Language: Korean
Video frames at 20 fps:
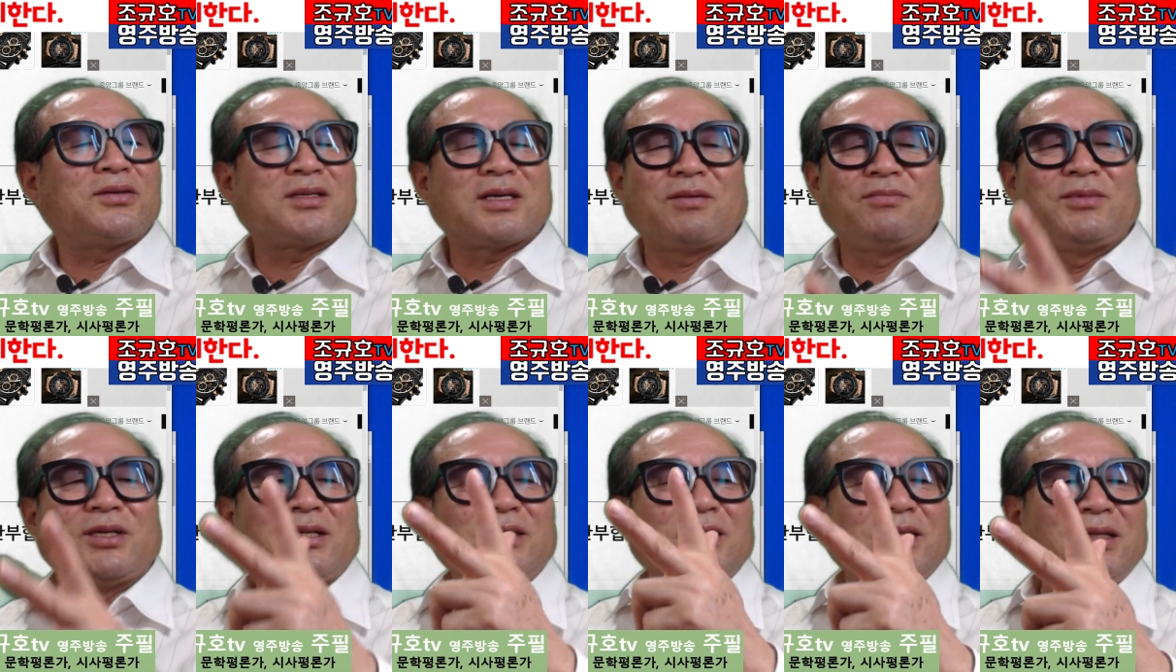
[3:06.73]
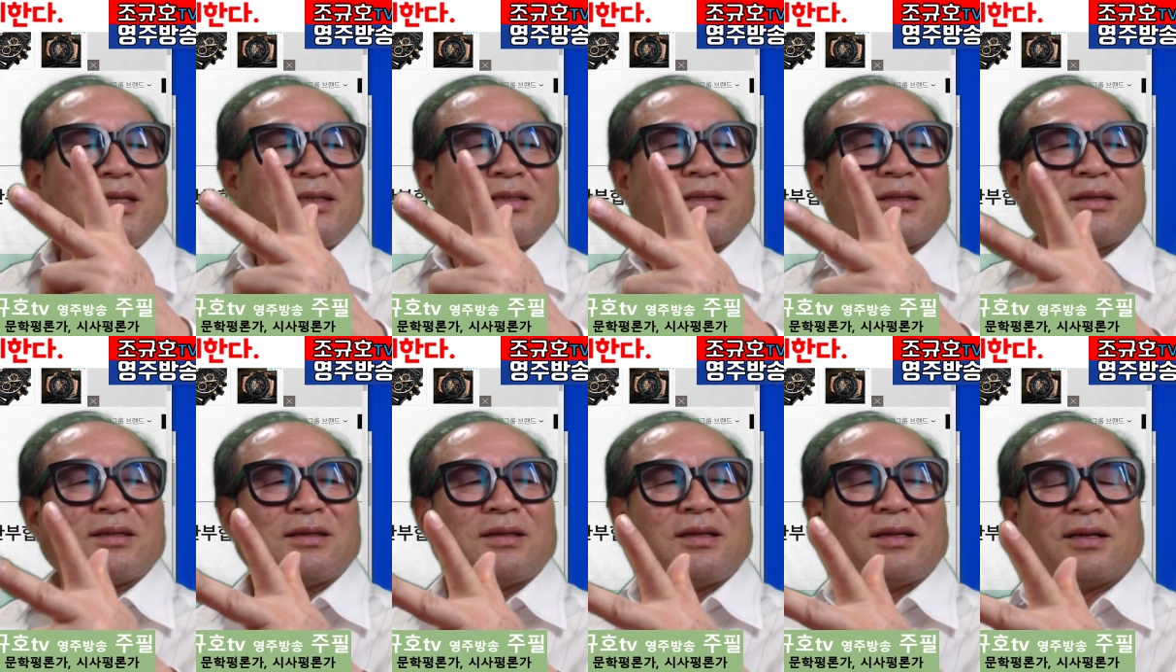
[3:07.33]
3년 전에
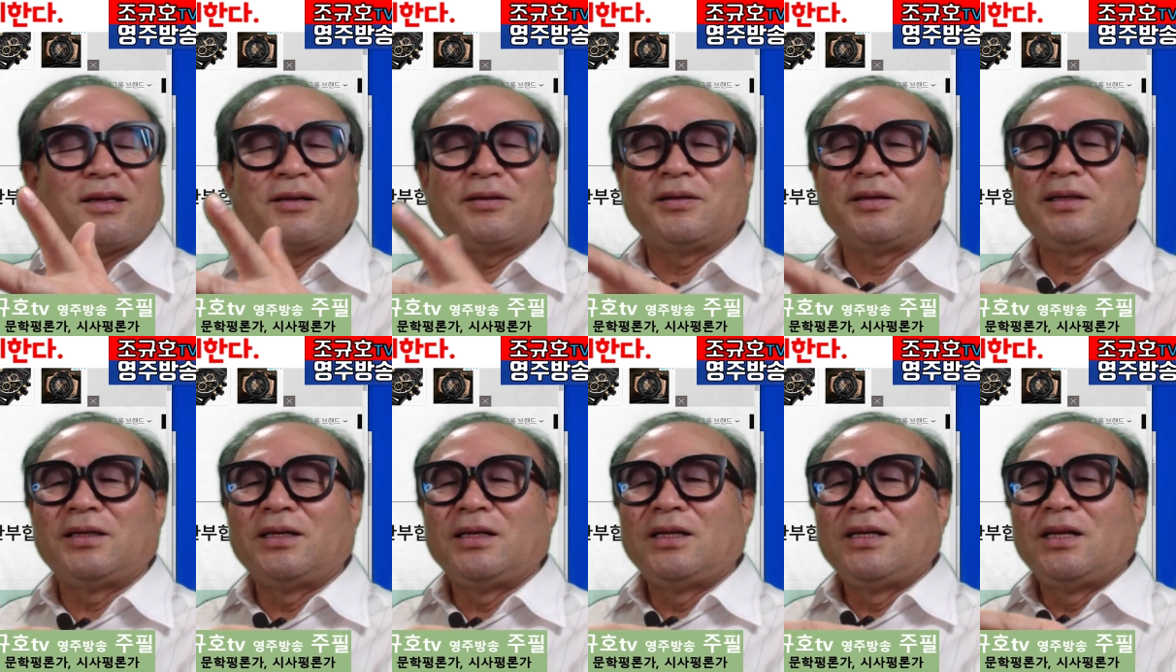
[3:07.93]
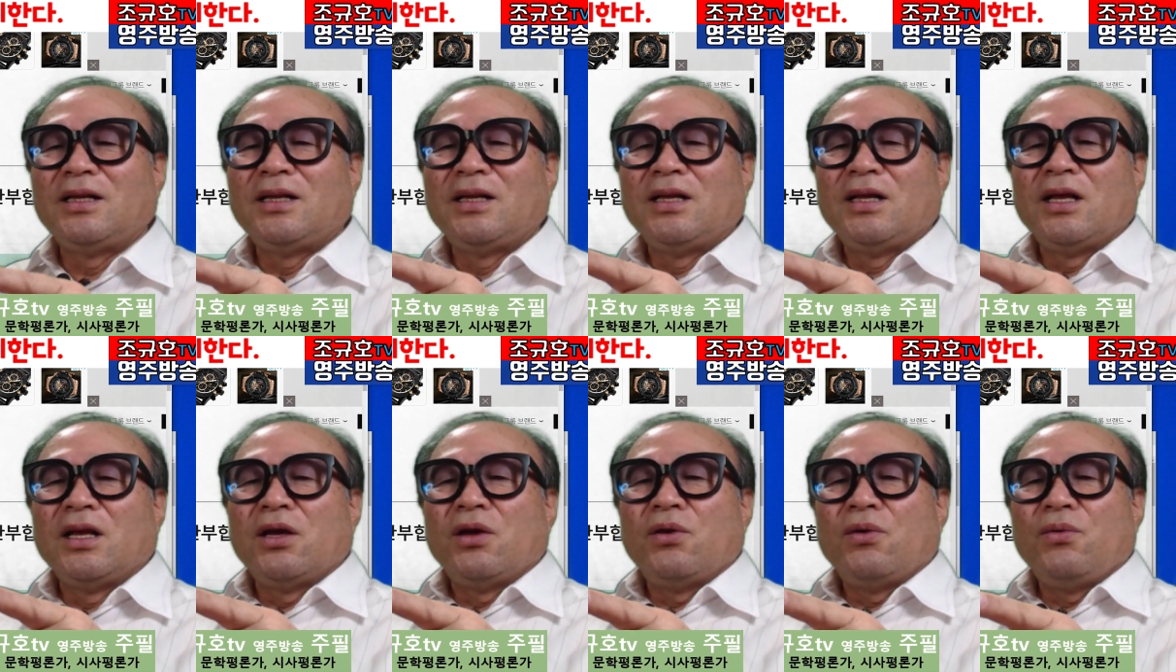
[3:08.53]
있었던 일.
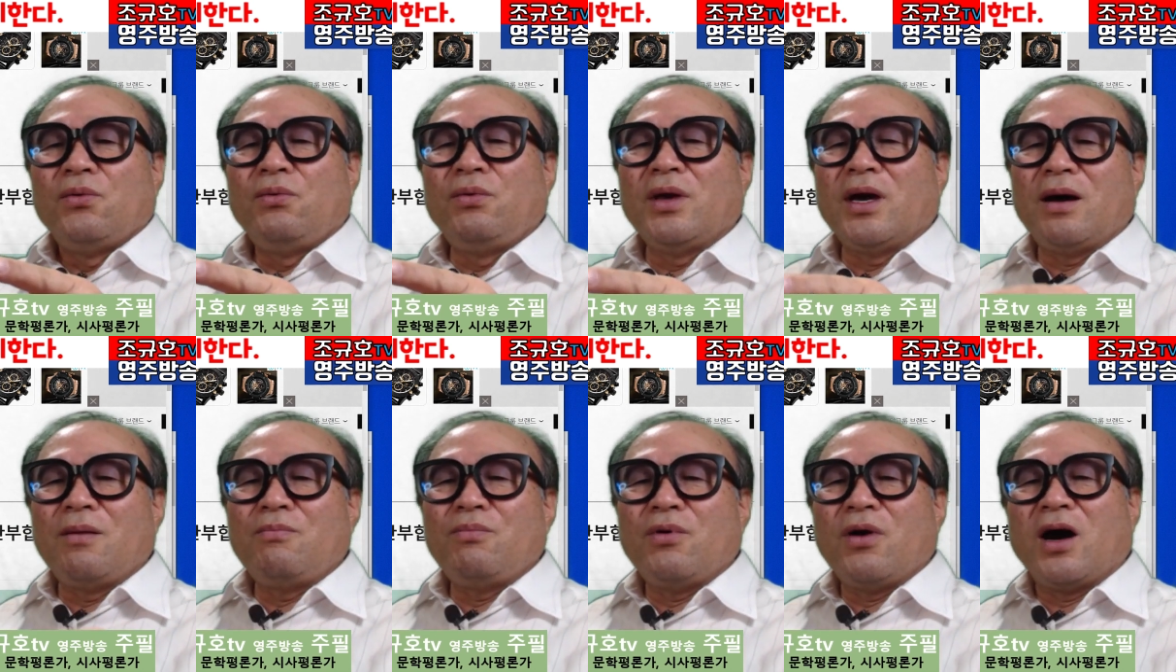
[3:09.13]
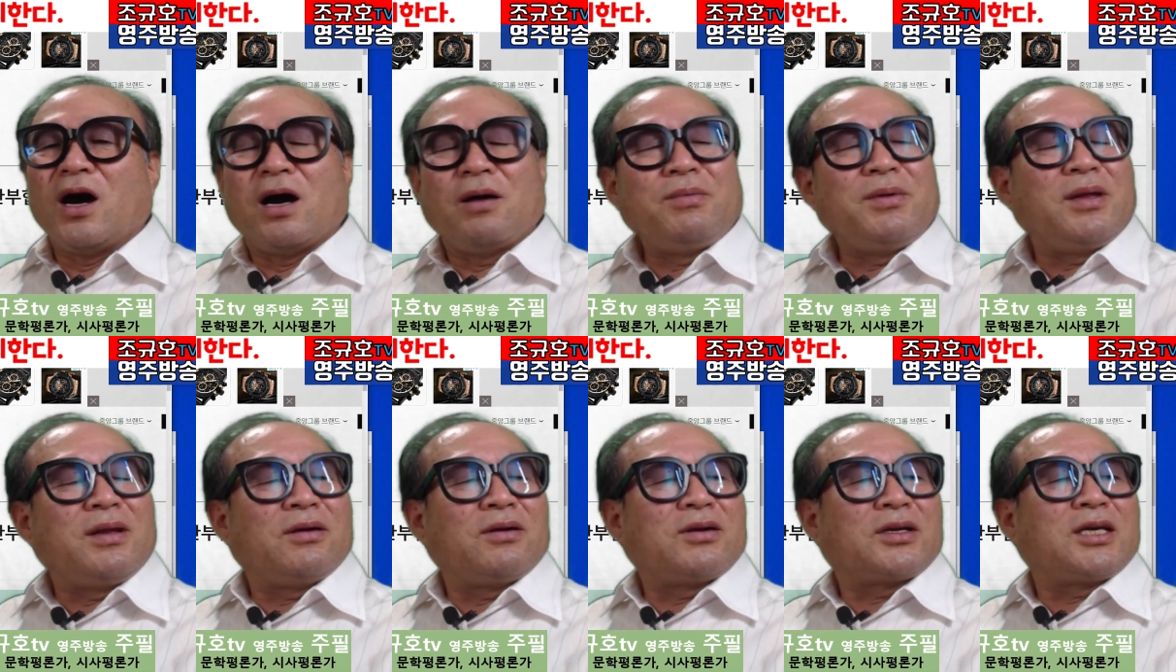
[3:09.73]
위안부
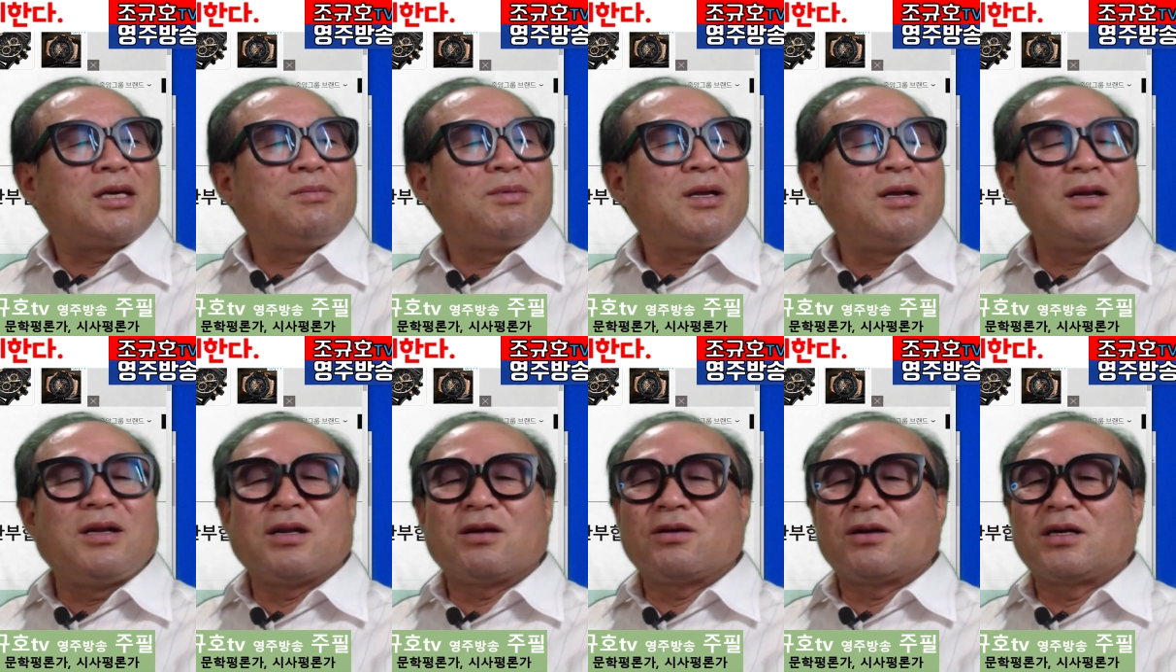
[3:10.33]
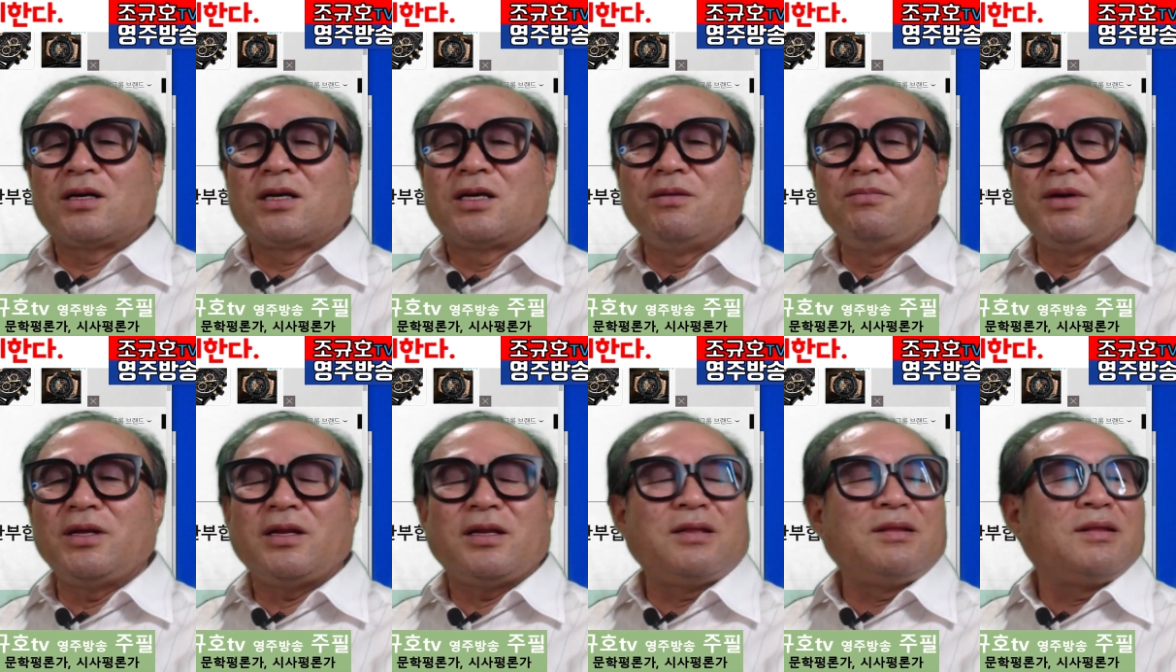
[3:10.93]
합의를 기밀,
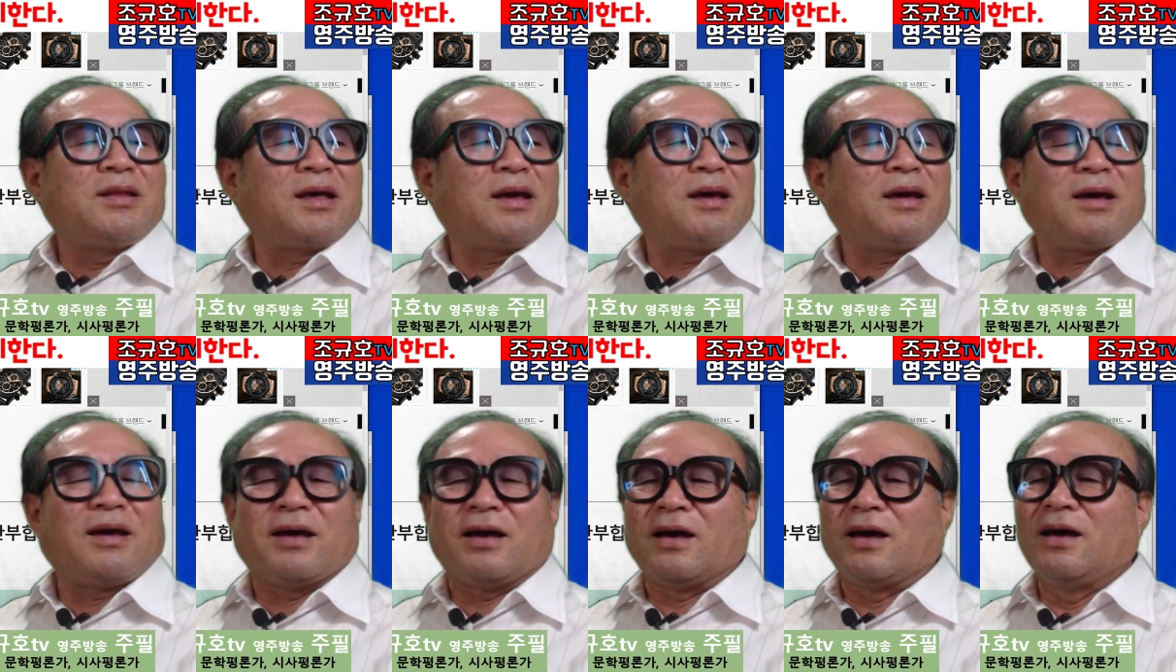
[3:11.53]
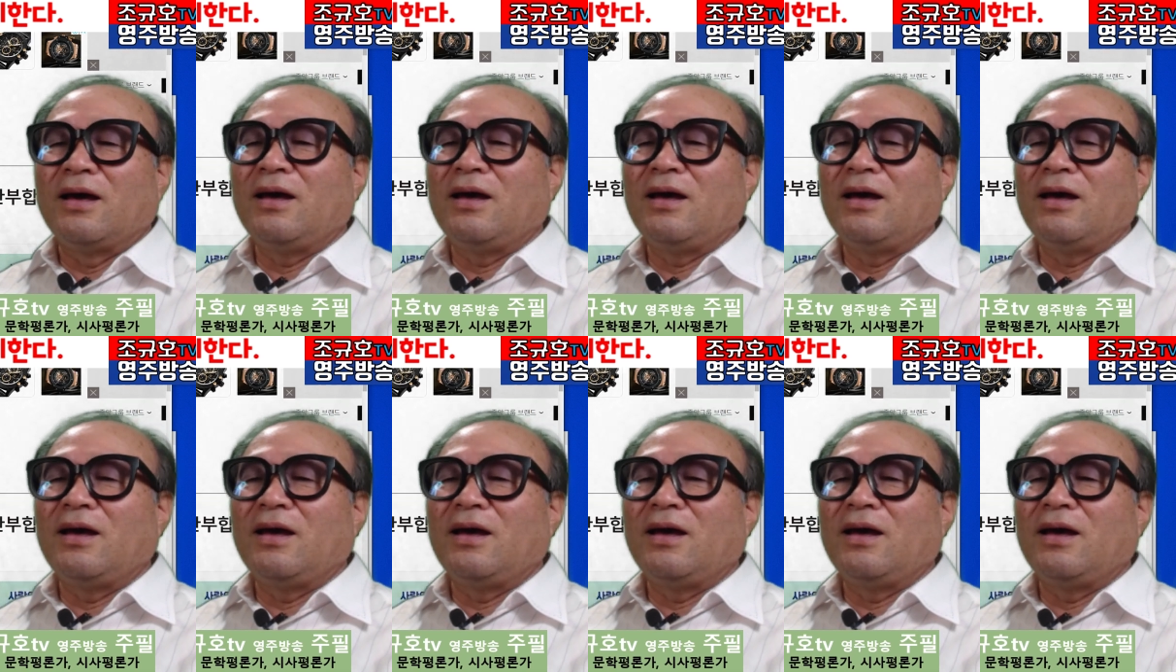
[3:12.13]
기밀인데, 에?